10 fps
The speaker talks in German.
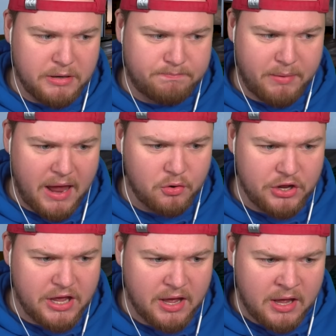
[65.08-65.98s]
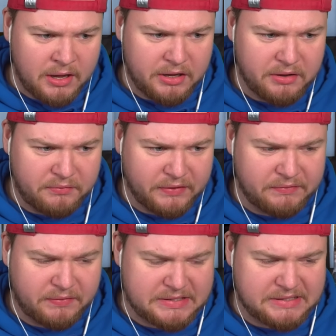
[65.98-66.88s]
Mit Barry? Äh, äh
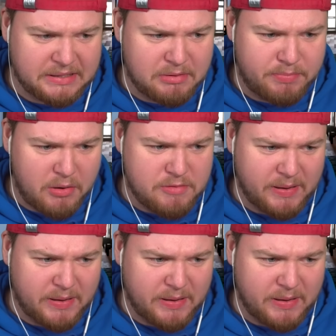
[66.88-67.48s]
was ist denn mit Barry